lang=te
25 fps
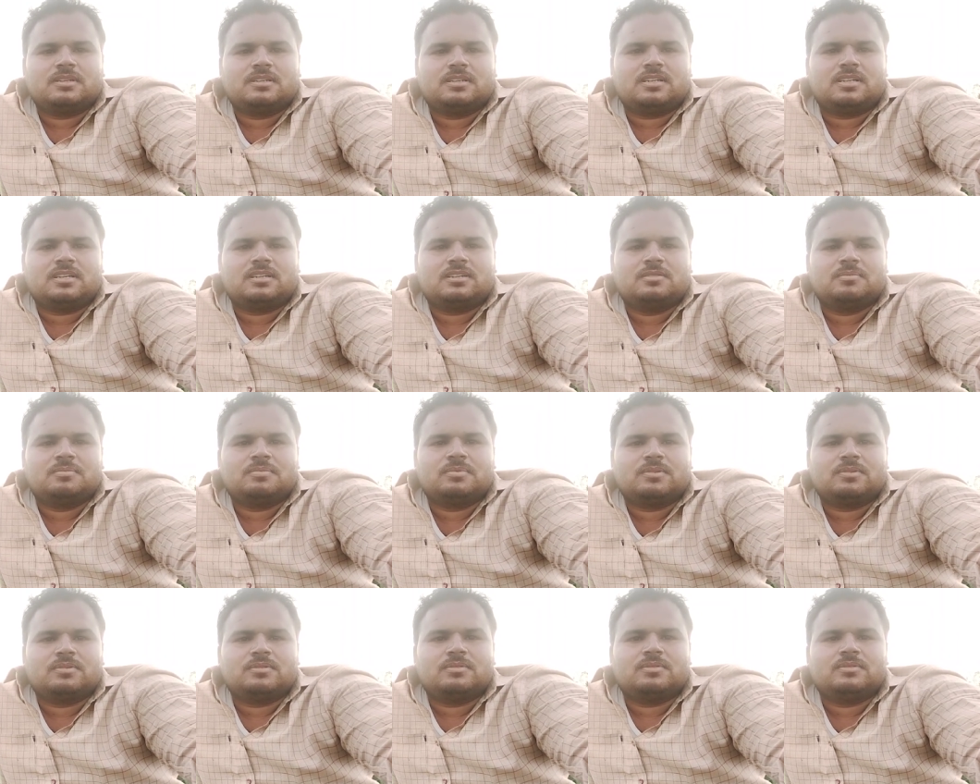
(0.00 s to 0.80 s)
అంటు
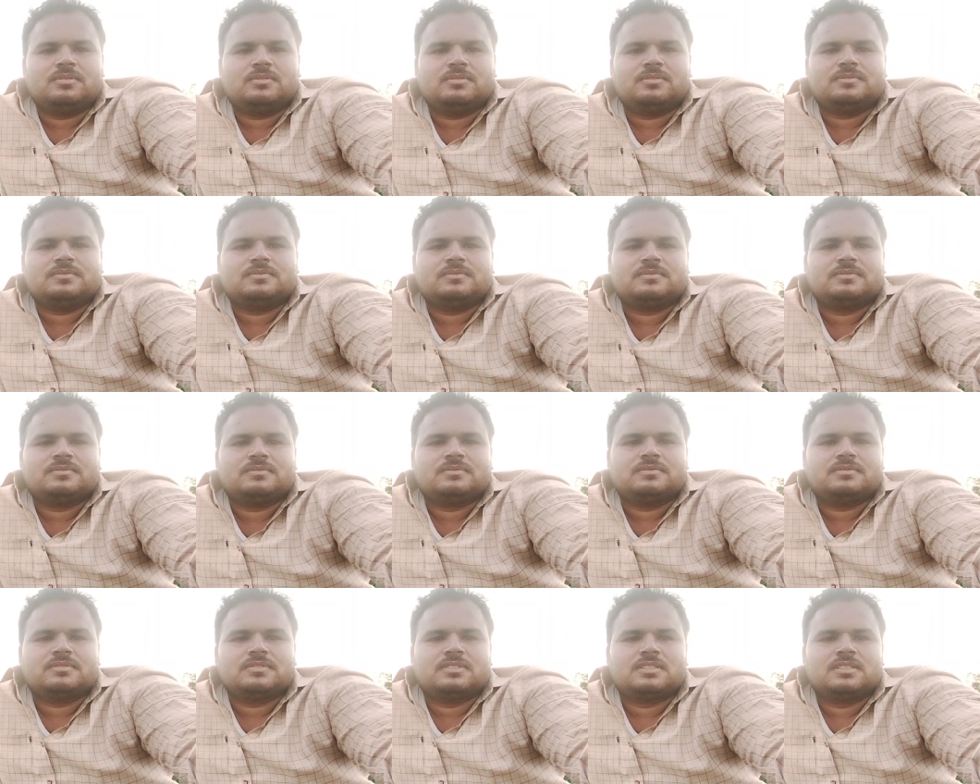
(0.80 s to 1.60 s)
పురుగు
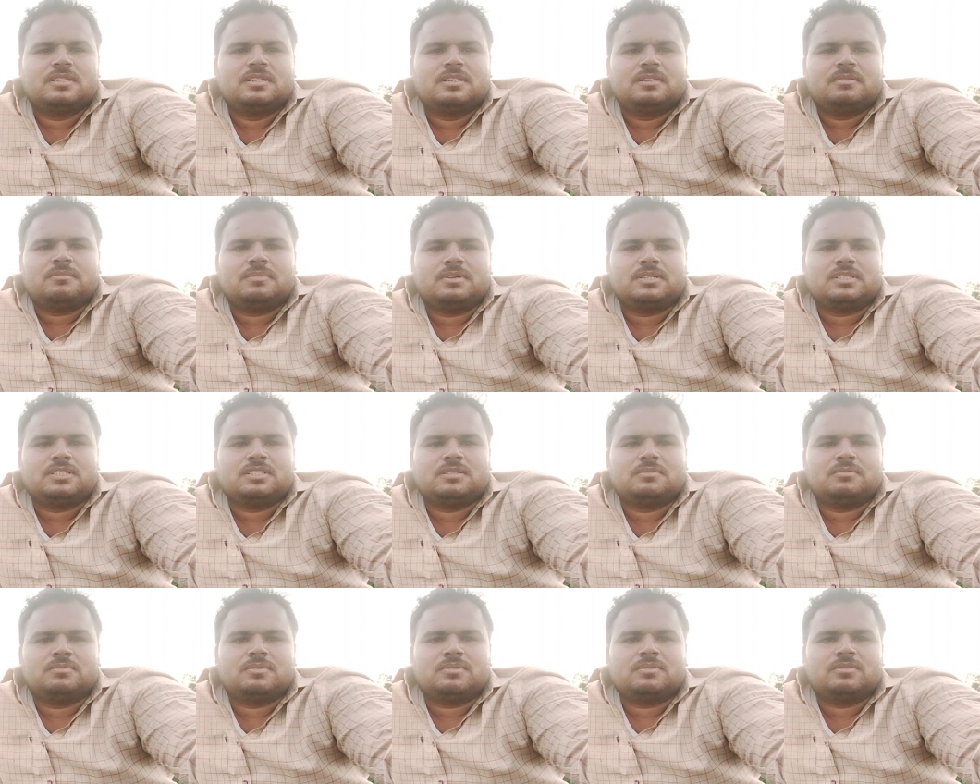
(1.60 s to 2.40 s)
పచ్చ
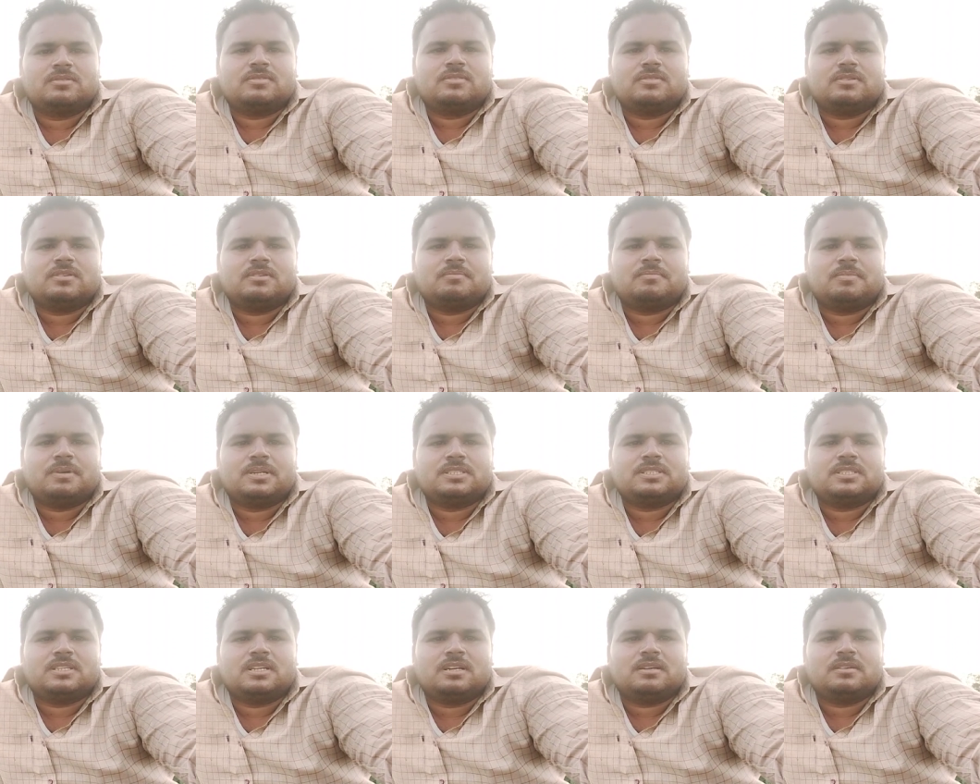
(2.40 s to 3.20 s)
పురుగు
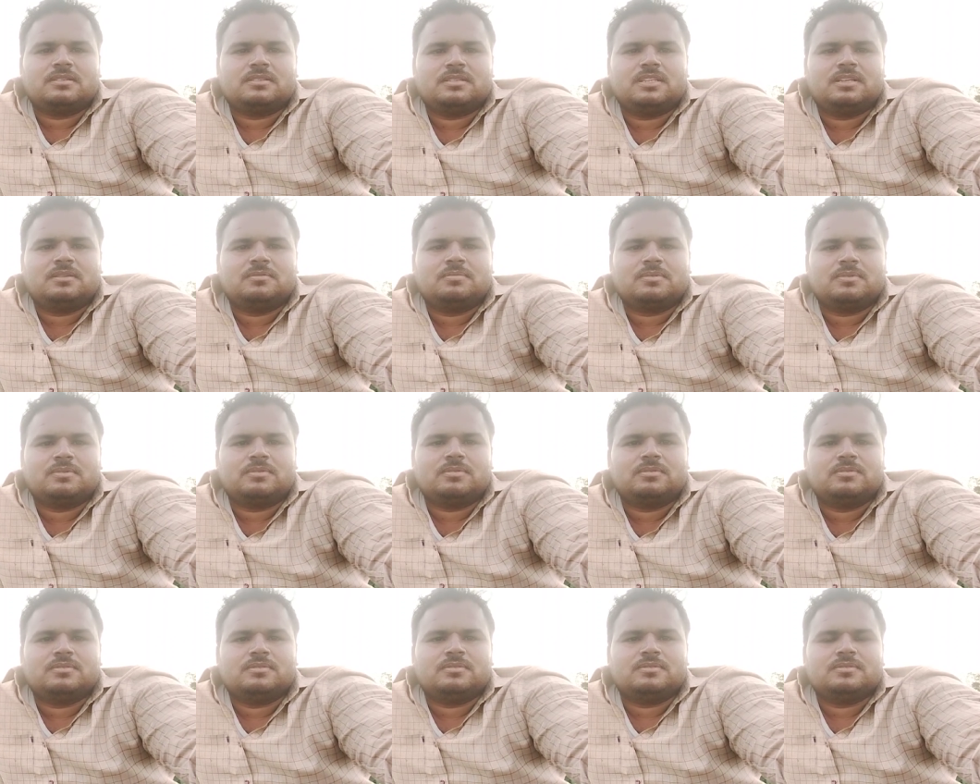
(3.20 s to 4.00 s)
పచ్చల అద్దె పురుగు